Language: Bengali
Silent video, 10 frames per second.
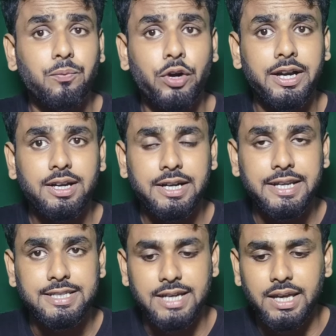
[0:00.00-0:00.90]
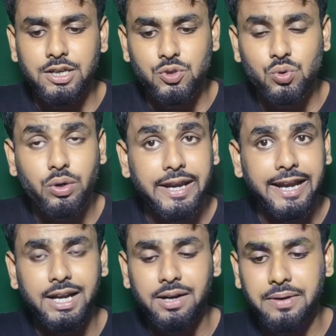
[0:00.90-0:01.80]
পয়েন্টটা নিয়ে যায় সো
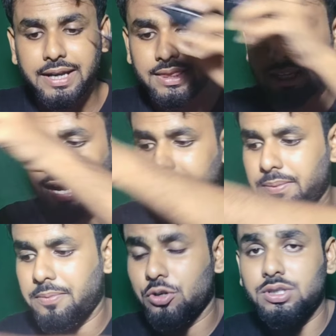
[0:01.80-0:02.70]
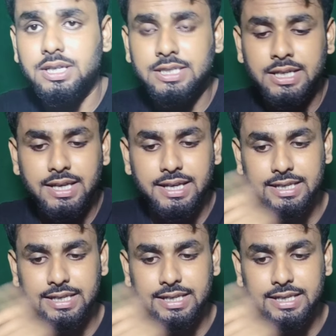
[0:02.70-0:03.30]
এটার ক্ষেত্রে একটা ব্যাপার হচ্ছে যে